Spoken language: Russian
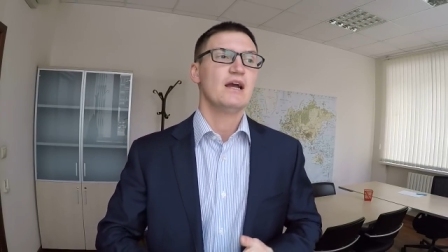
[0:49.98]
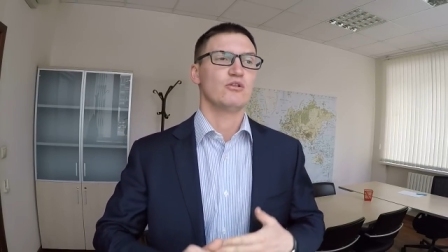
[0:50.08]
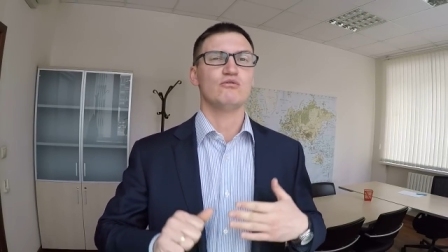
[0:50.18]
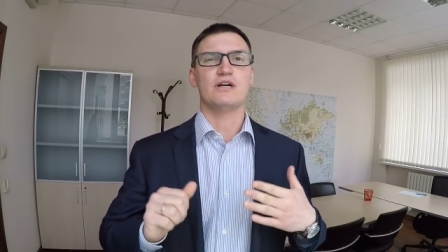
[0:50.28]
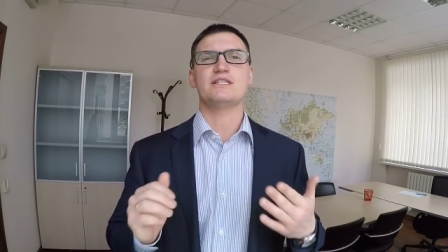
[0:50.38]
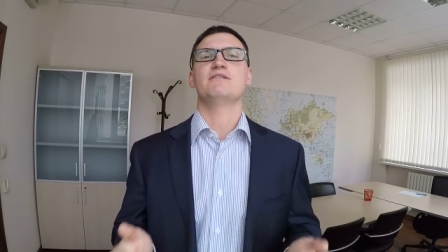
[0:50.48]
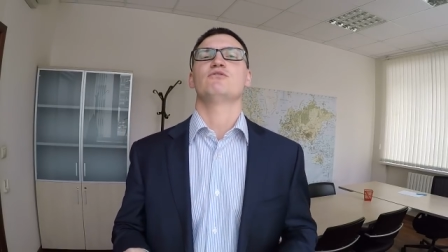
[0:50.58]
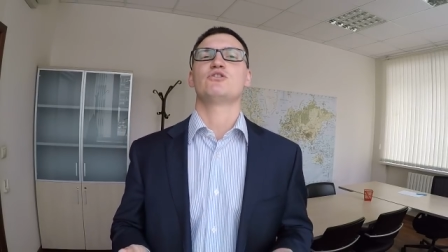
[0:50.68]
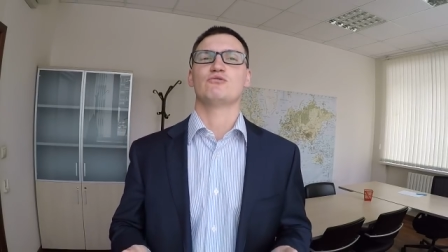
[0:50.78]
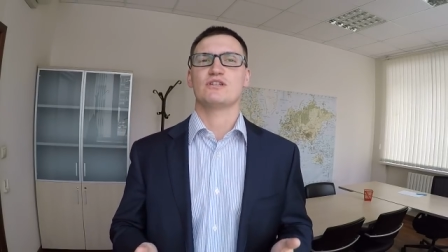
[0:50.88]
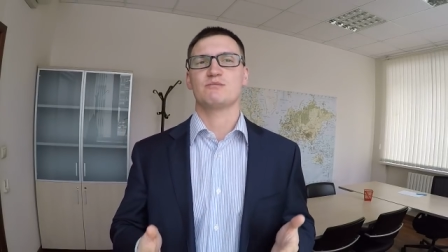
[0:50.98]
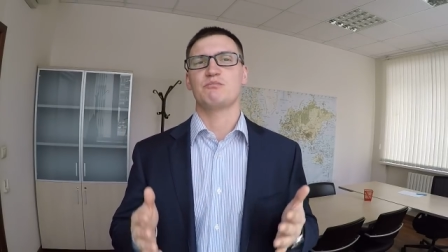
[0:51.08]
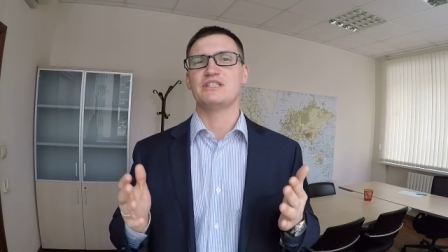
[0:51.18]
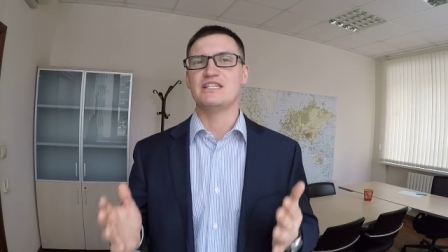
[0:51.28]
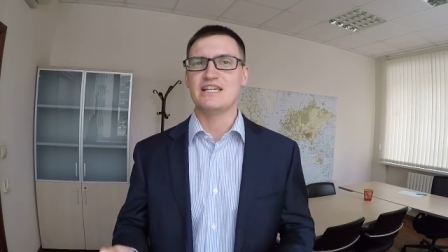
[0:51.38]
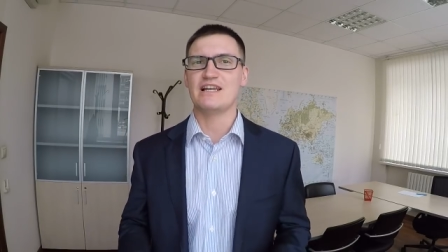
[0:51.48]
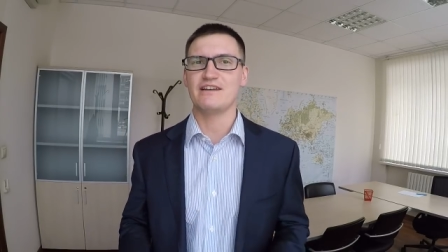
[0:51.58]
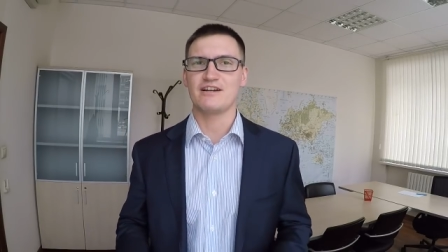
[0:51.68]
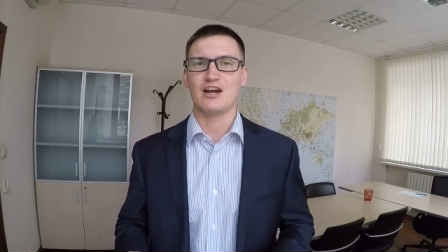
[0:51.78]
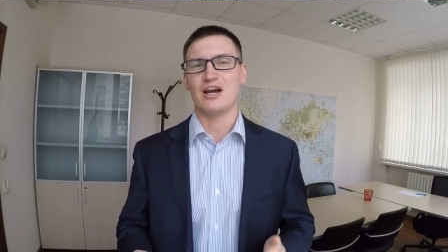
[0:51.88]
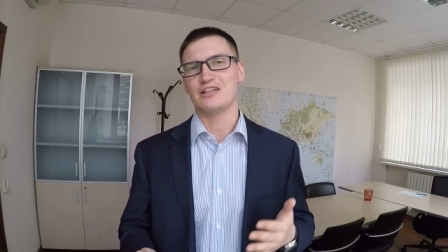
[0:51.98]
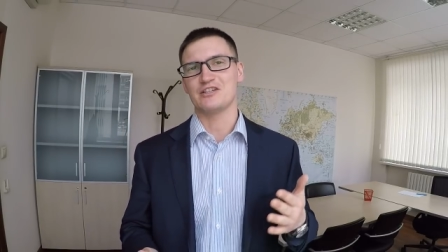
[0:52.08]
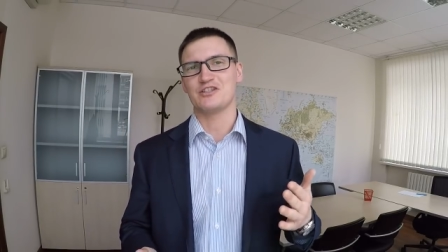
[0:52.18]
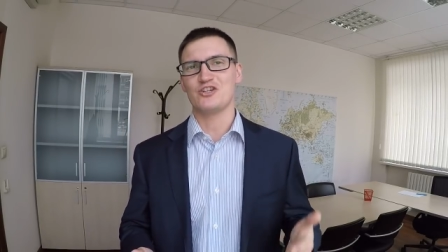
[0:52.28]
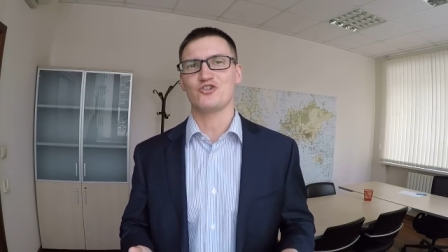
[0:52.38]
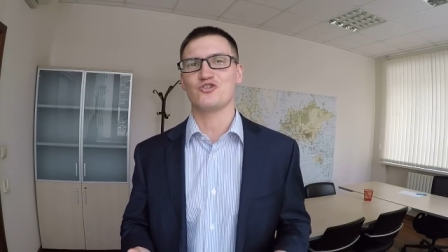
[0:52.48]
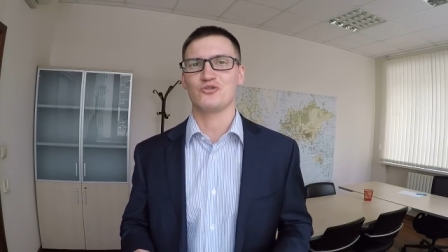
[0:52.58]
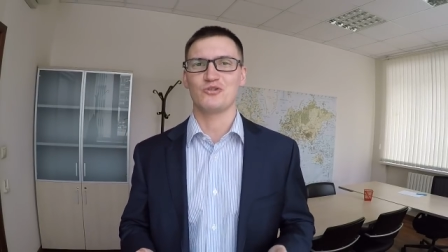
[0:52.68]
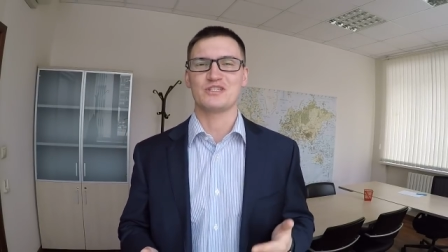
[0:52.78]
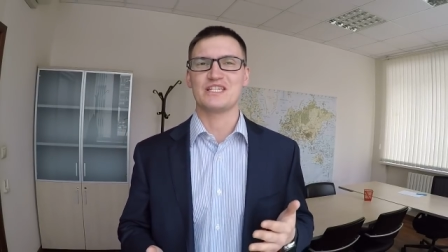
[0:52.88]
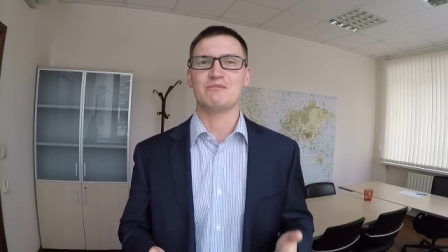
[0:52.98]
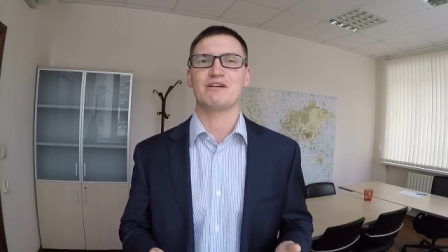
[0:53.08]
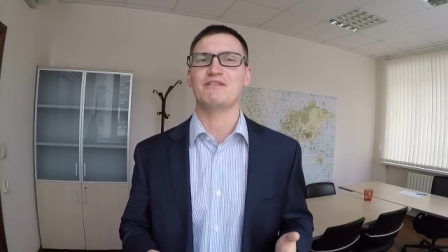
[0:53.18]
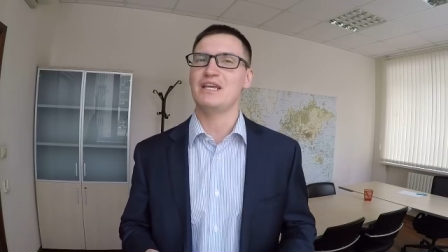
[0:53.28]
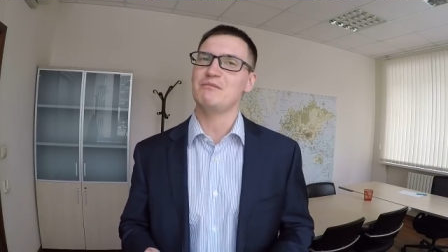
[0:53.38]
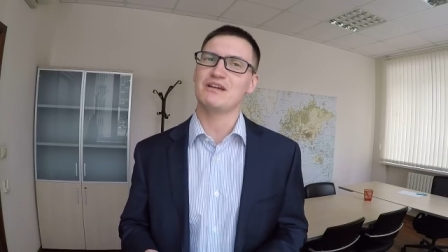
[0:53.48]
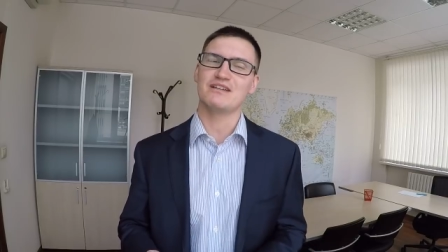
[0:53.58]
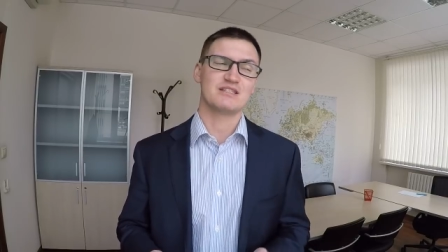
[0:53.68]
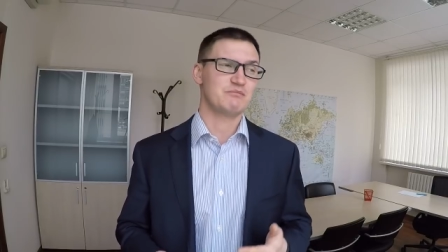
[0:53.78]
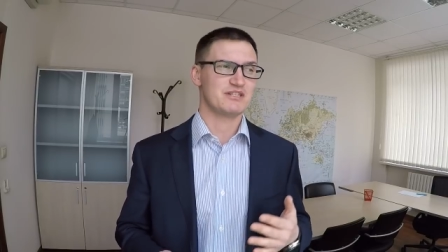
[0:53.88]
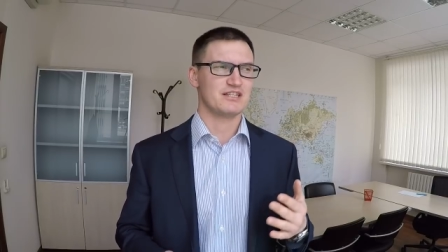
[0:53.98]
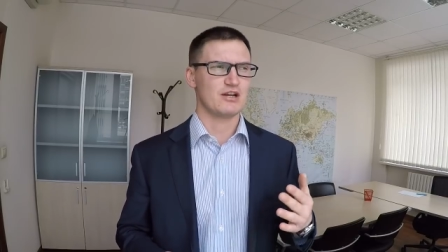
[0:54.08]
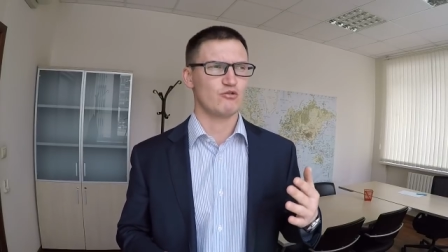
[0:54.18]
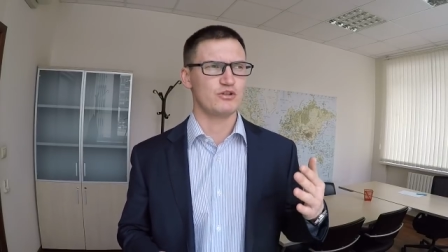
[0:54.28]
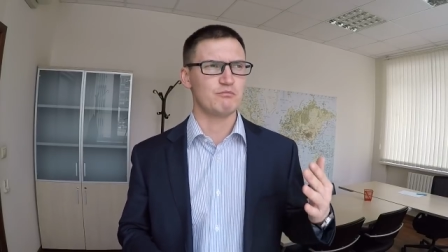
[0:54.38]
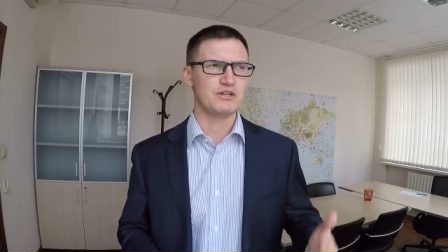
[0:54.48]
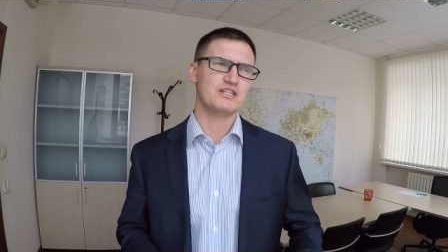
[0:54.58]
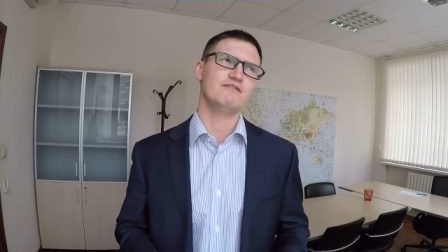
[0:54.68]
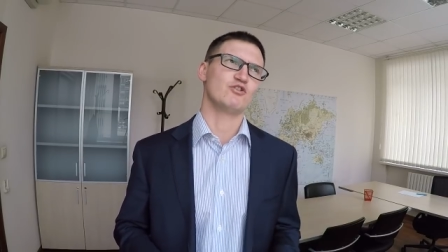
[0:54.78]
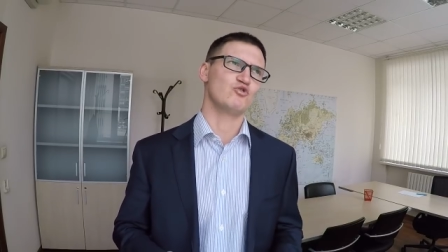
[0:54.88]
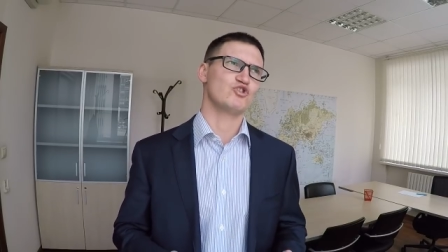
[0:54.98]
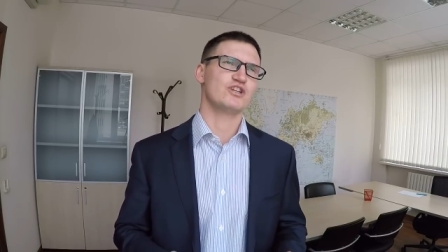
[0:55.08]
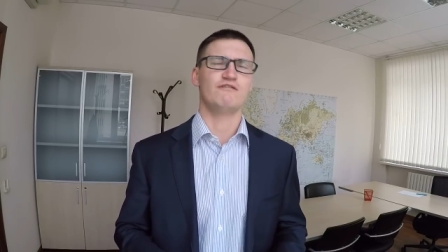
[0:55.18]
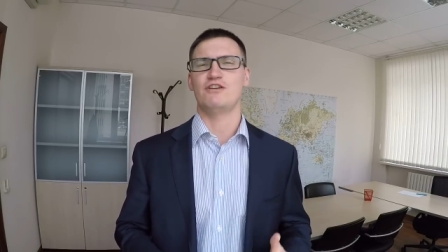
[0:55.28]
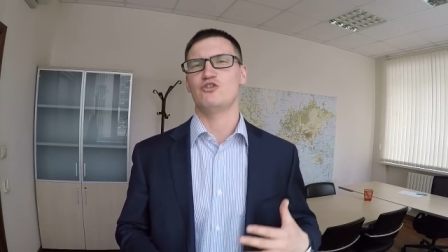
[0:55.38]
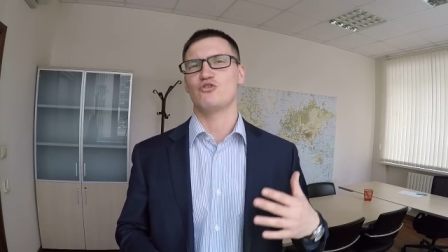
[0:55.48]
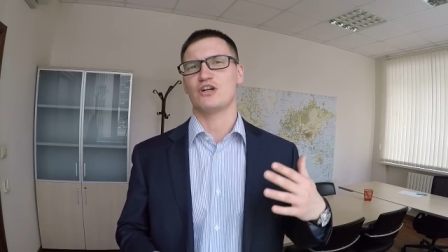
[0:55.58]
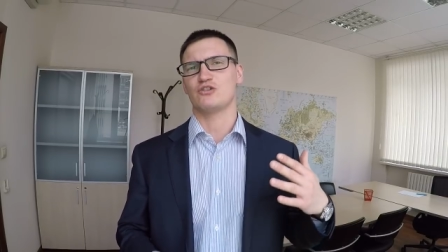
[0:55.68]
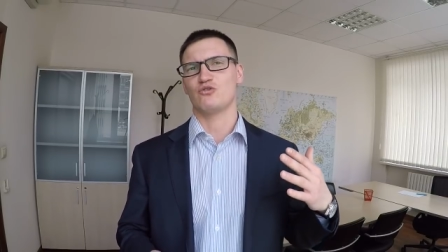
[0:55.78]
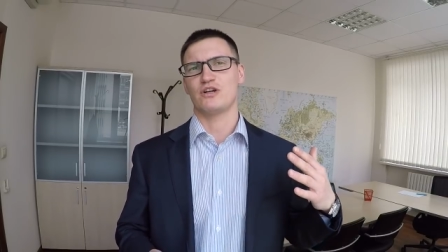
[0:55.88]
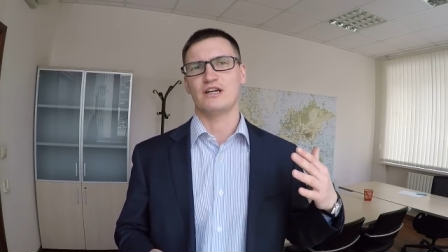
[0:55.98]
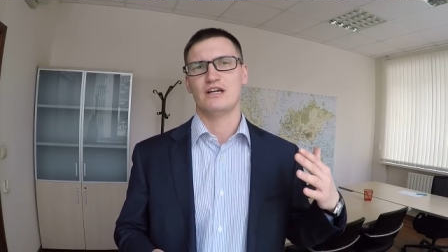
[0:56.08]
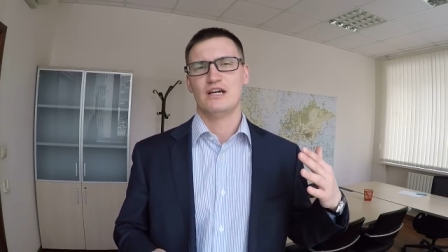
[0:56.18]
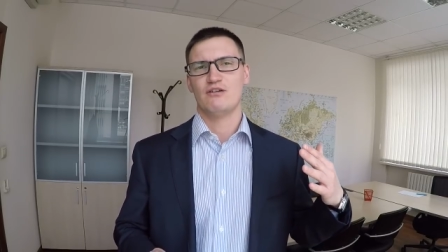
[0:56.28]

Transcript: Ну, а сегодня у нас понедельник, а это значит, что самое время записать какое-нибудь мотивирующее видео, которое,